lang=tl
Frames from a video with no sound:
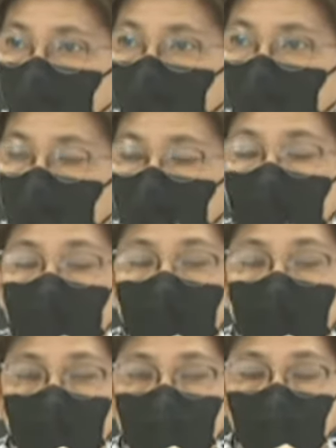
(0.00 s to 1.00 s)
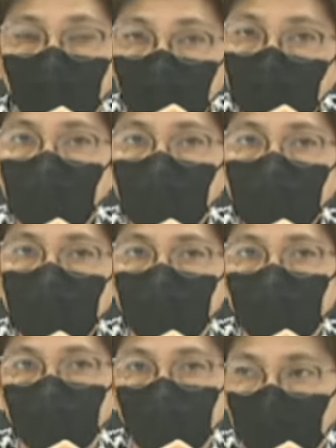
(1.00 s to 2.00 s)
the, the
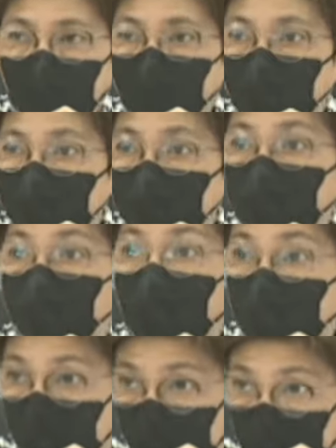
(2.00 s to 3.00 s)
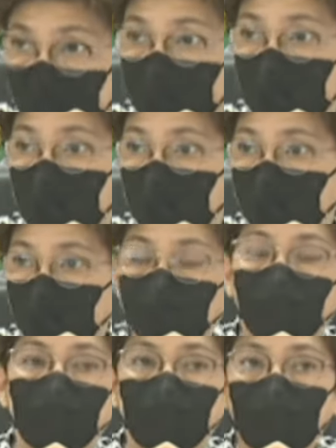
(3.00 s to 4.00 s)
organism travels fast inside the
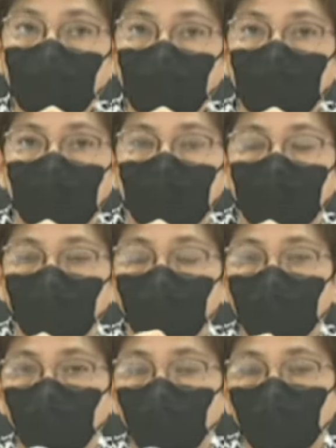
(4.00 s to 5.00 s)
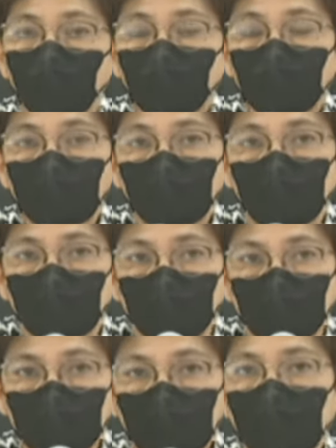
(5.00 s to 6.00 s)
body. So ito pong
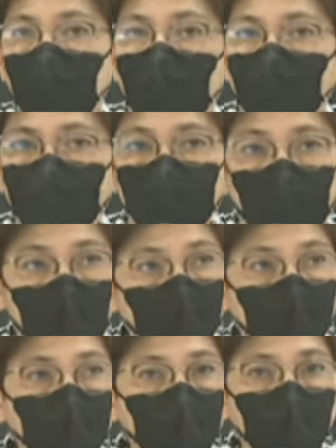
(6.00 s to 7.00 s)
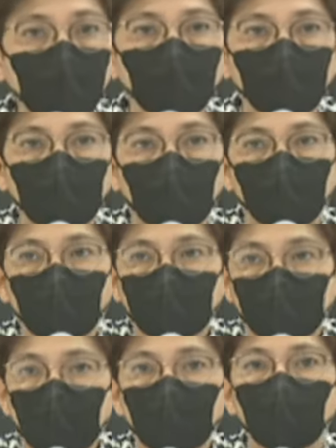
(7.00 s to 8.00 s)
nangyayari sa atin ngayon
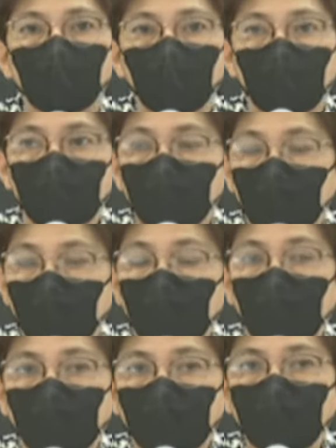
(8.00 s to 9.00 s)
kapag tayo po ay may alagang